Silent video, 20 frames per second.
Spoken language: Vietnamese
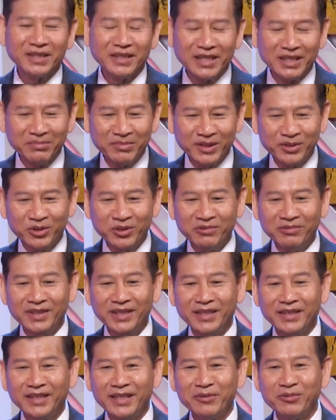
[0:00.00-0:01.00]
à, cảm ơn quý
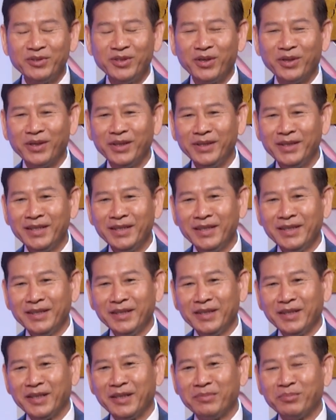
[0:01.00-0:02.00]
vị theo dõi
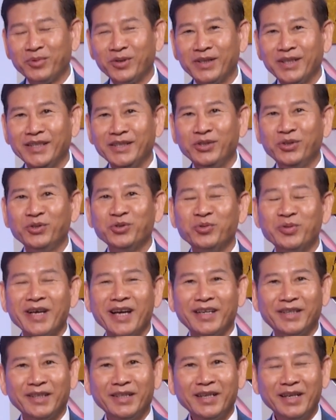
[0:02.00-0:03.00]
à, một cái chủ
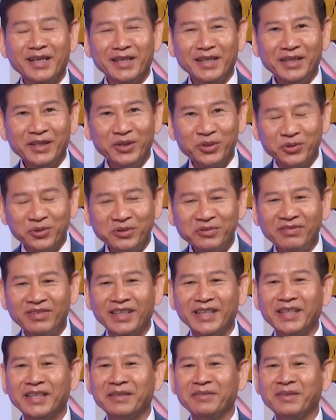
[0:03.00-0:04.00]
đề rất là lý thú
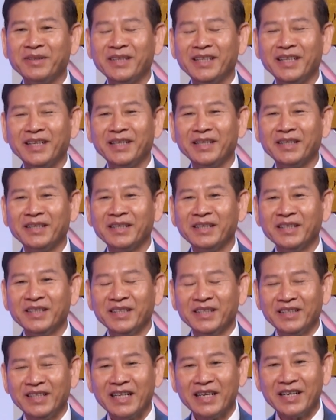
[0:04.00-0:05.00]
về vấn đề
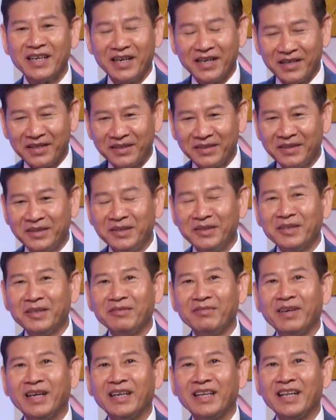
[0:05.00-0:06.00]
lá cờ
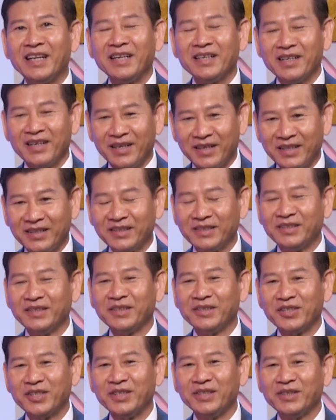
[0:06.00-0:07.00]
và lá cờ
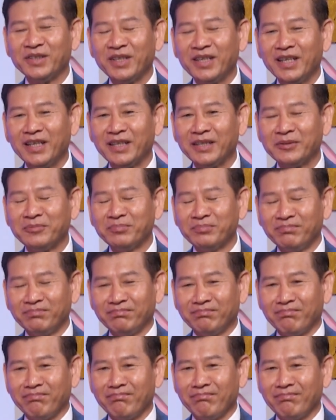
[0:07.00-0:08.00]
thực sự nó là
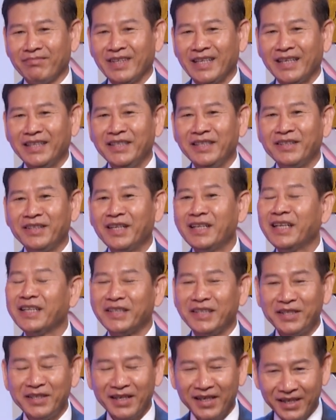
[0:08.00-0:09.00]
ừ, cái gì rất là
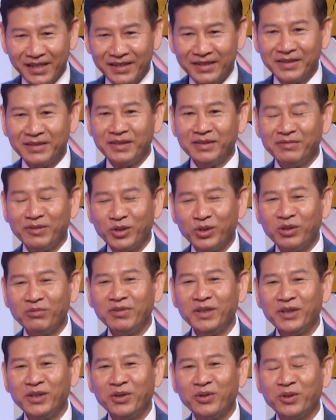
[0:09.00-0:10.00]
thiêng liêng và đối
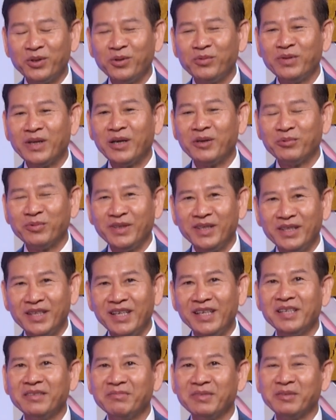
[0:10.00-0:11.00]
với tôi lúc nào cũng thiêng
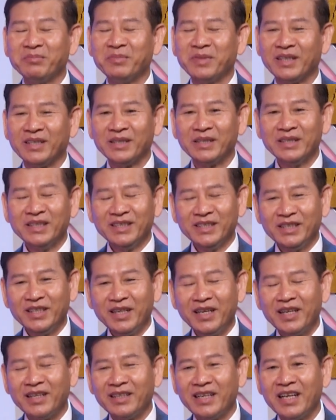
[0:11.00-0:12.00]
liêng mà mà
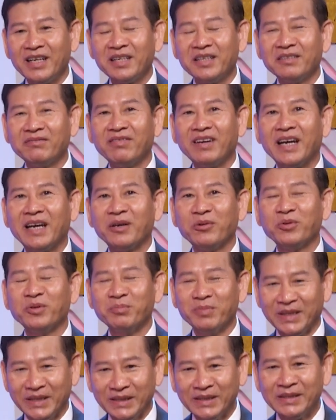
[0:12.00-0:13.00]
nhất là lá cờ vàng của
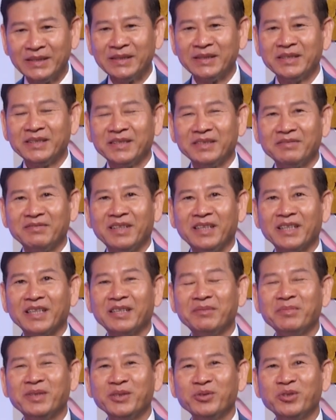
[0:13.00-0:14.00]
mình và
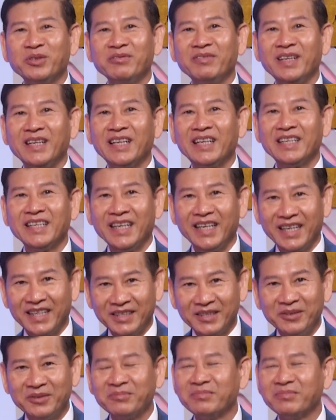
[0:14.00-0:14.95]
cảm ơn quý vị lắng nghe